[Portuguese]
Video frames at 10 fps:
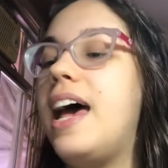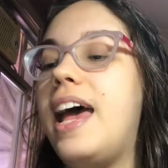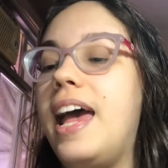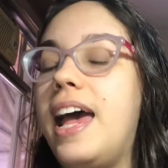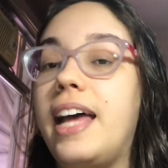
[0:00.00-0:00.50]

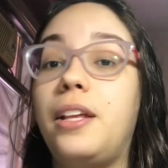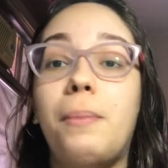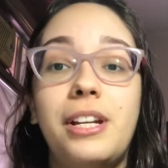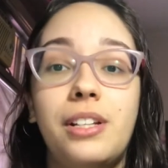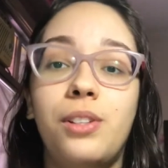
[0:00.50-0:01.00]
É, deu
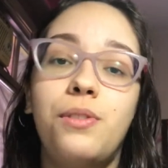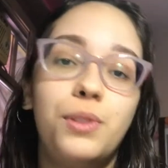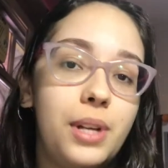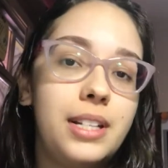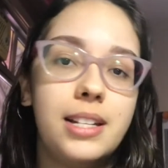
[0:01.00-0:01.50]
bastante
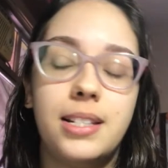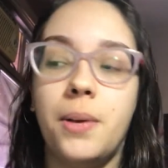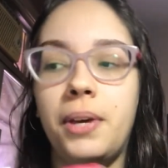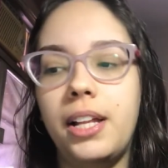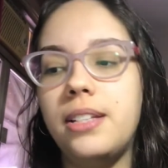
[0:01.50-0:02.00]
visualização
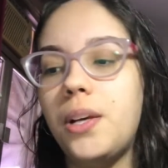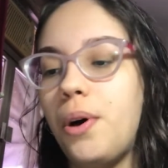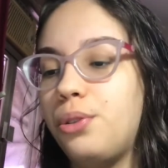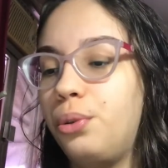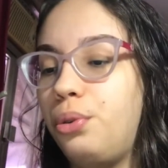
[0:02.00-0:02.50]
em relação
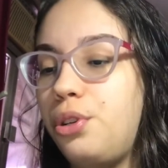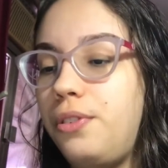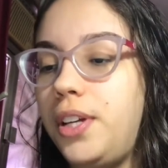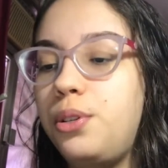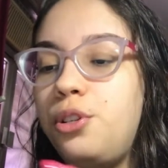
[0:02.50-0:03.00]
aos outros
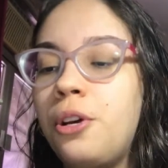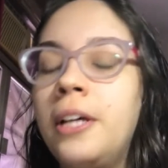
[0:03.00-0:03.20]
vídeos.